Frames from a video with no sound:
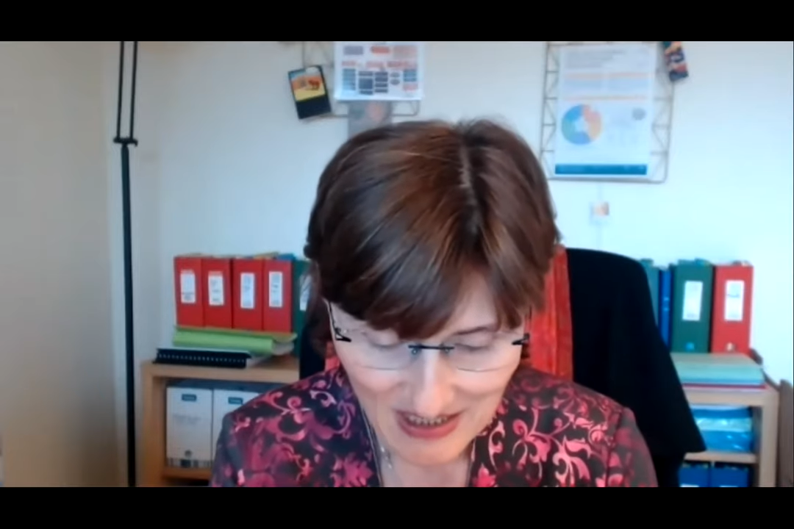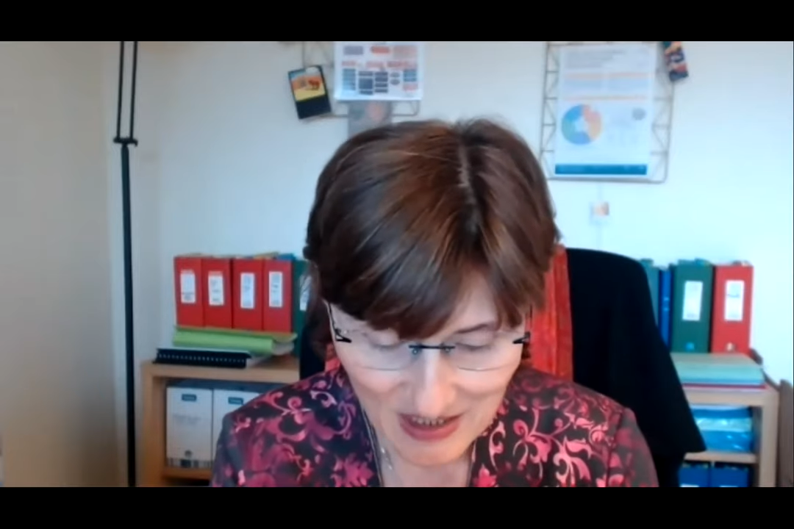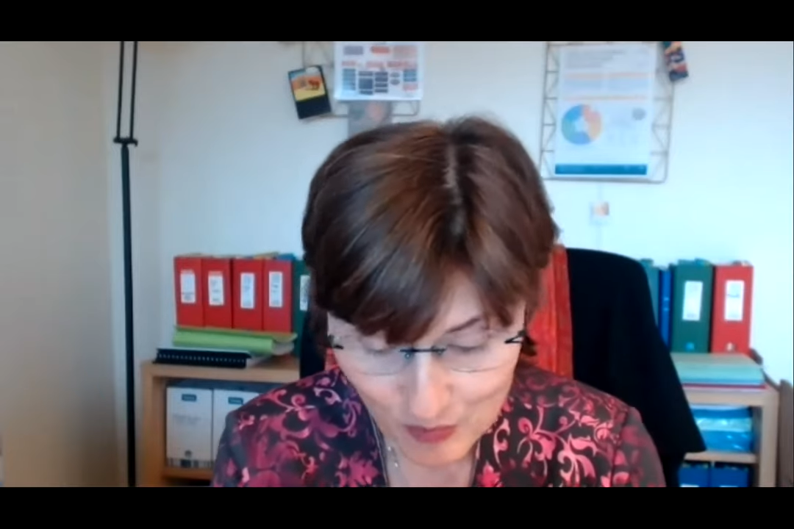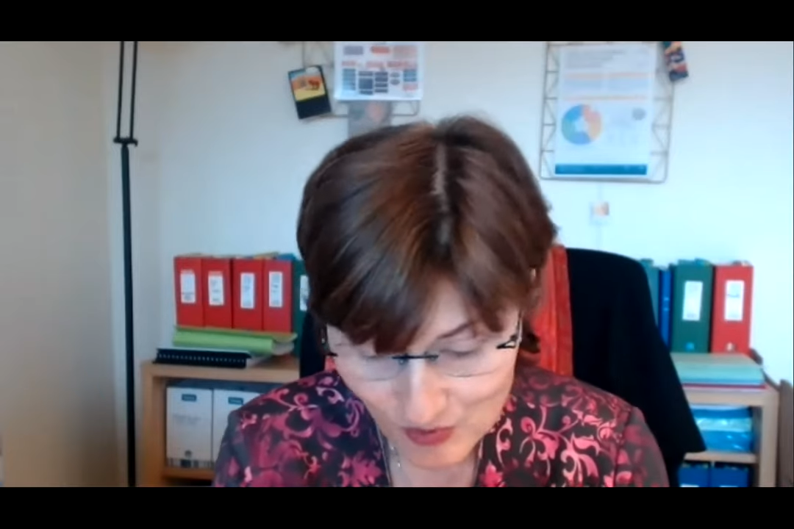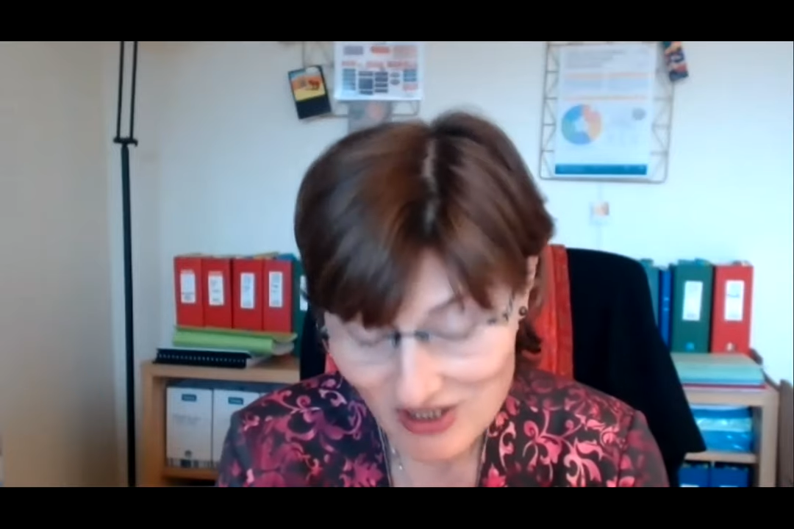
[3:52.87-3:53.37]

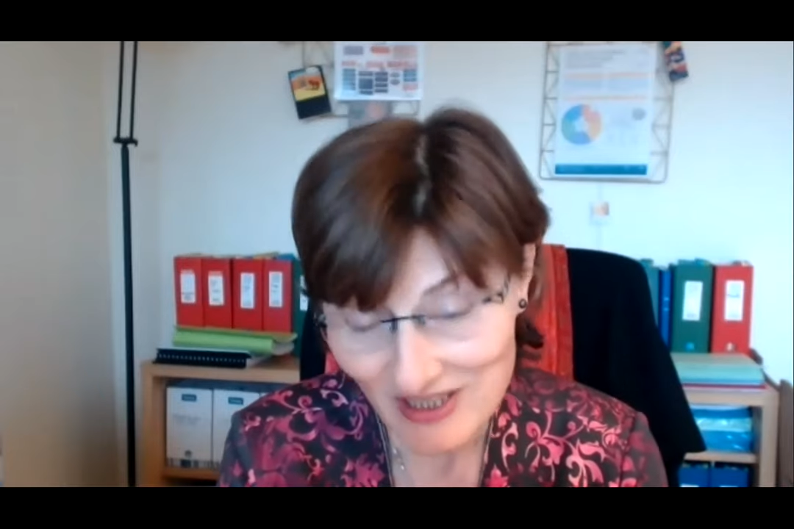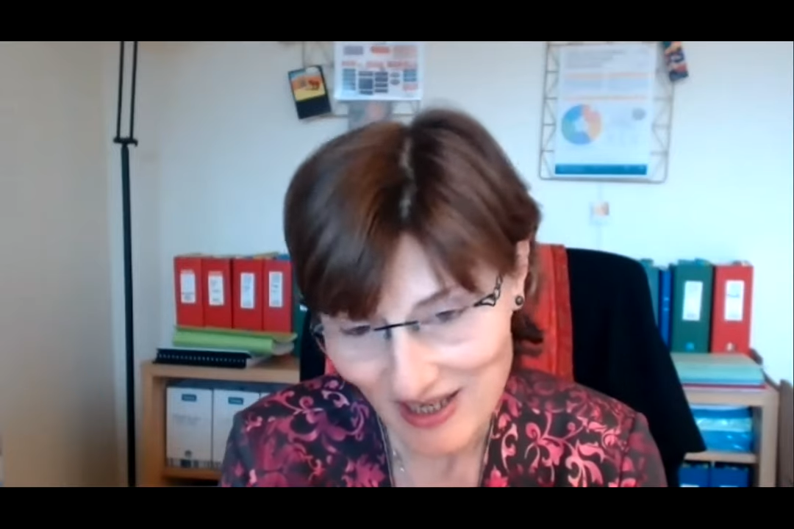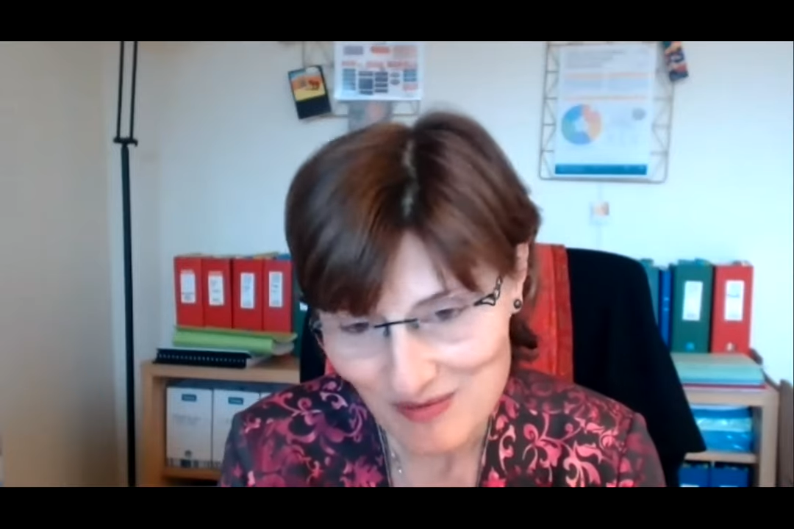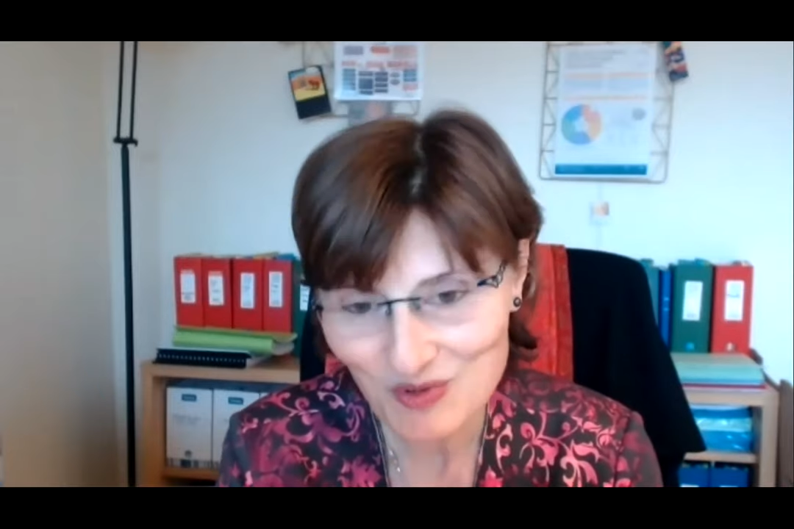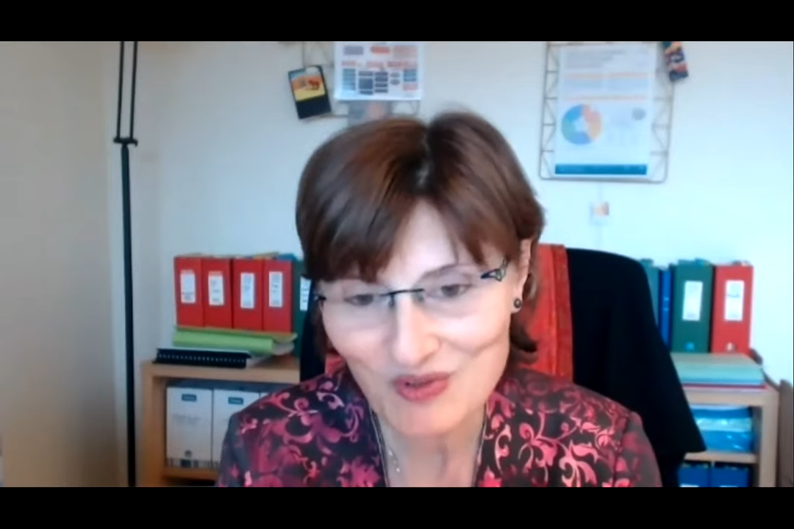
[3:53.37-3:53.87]
et plus
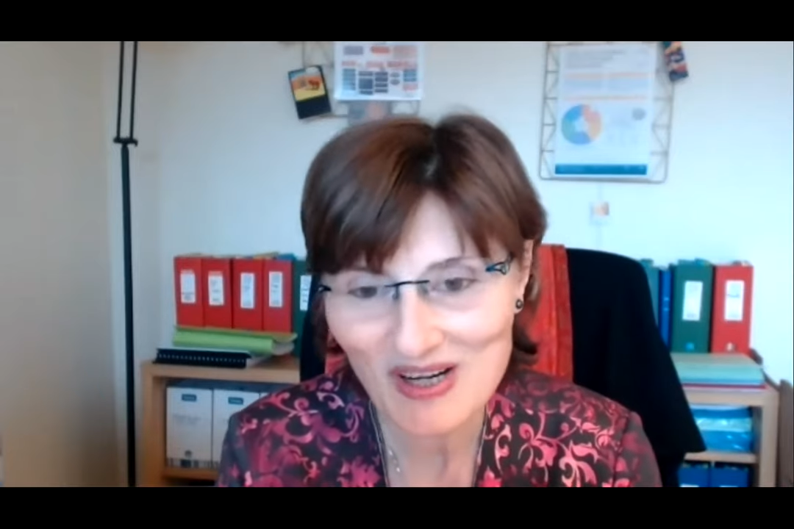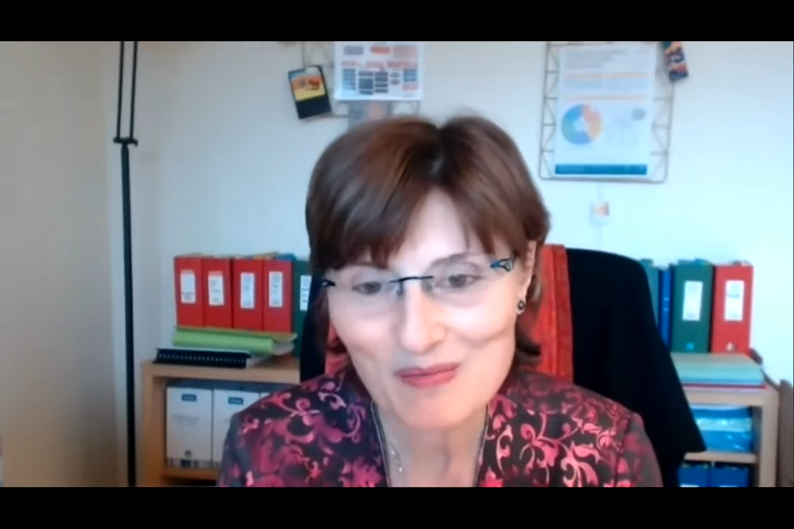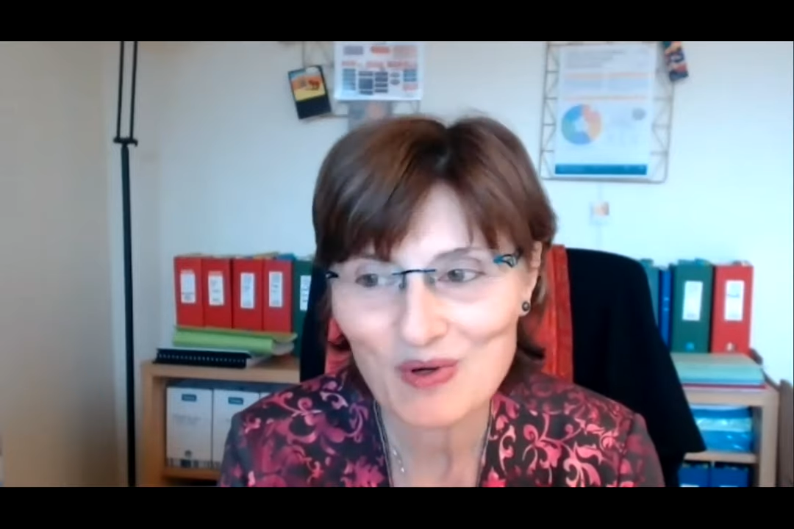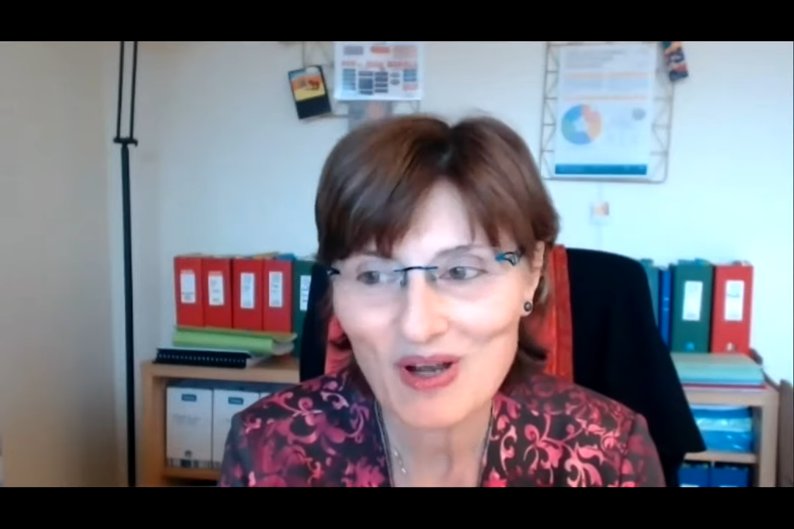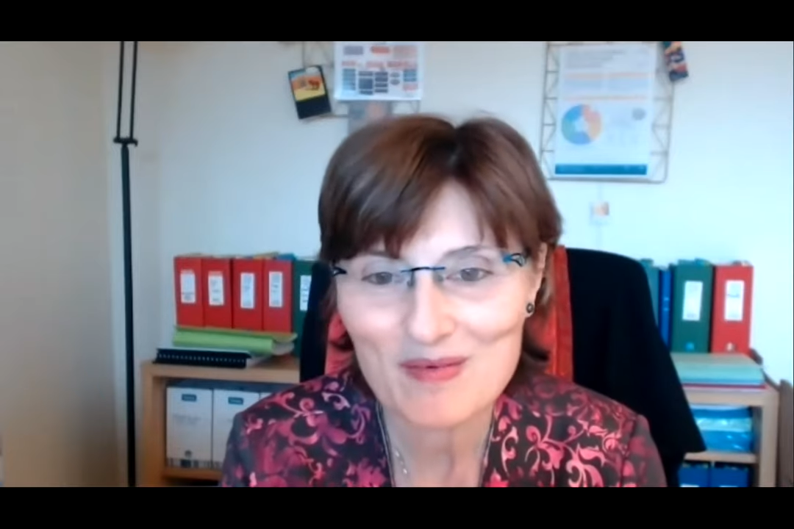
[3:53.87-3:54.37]
généralement dans
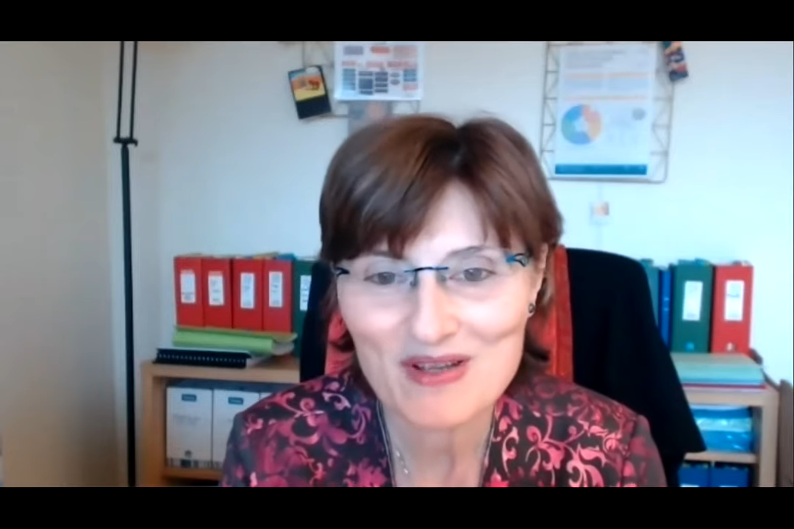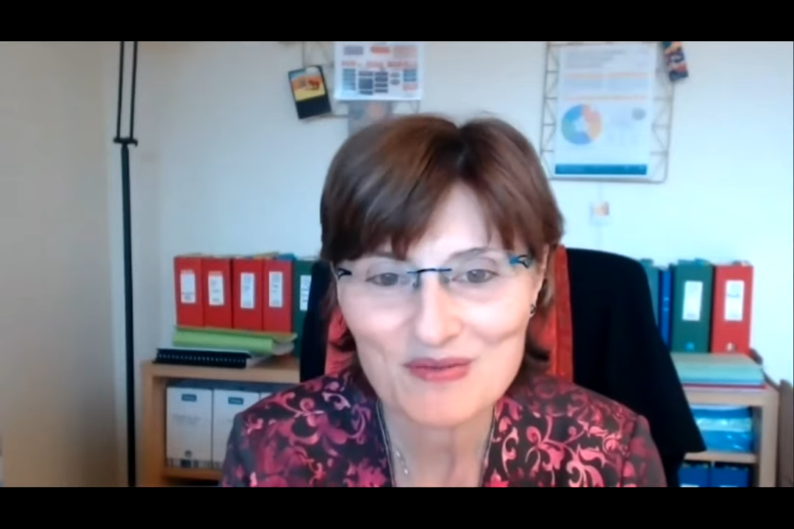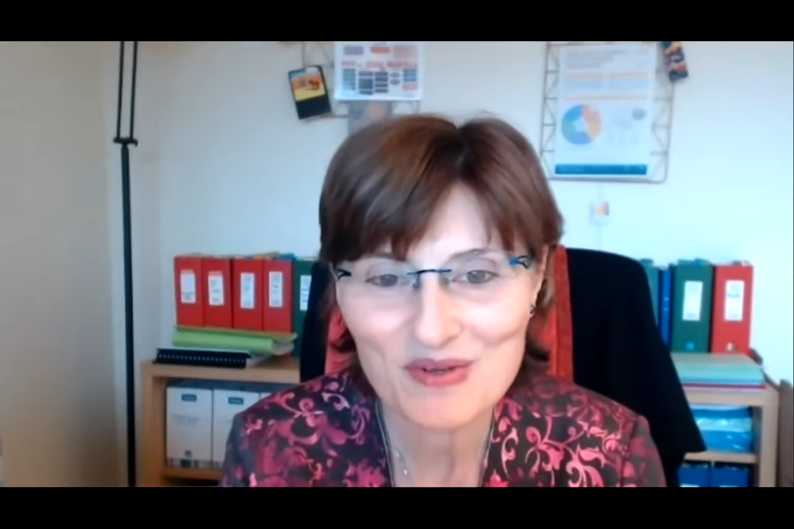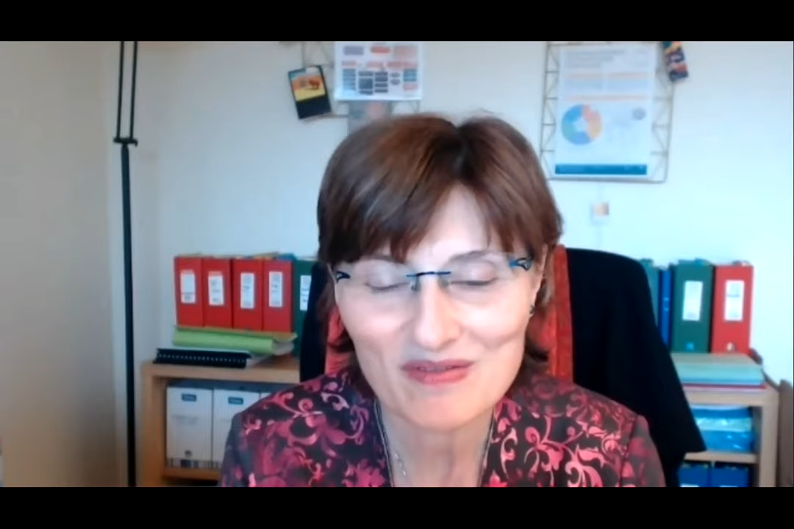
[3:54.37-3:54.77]
la programmation